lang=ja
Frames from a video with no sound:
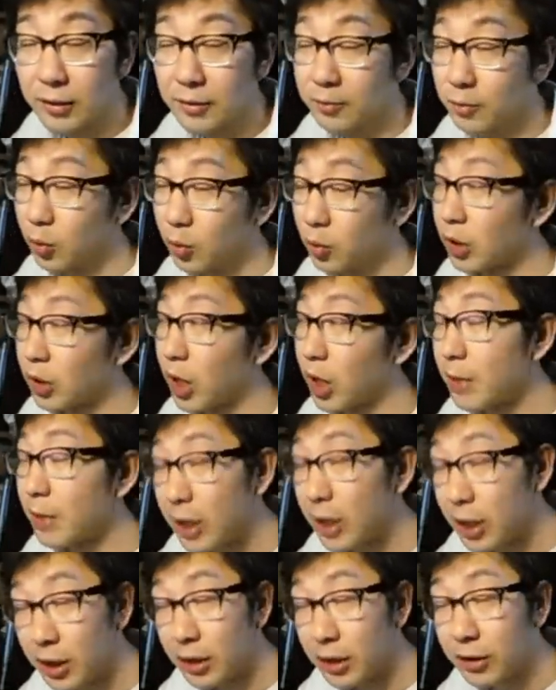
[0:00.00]
もうたま
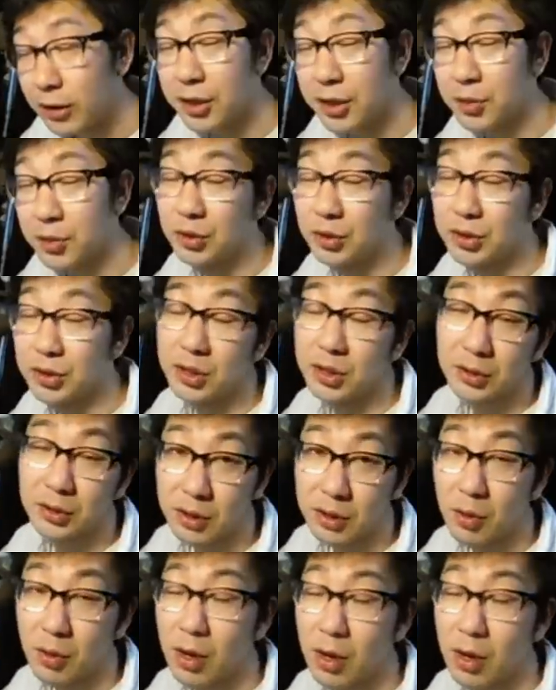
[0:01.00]
らない気持ちになりましたよ。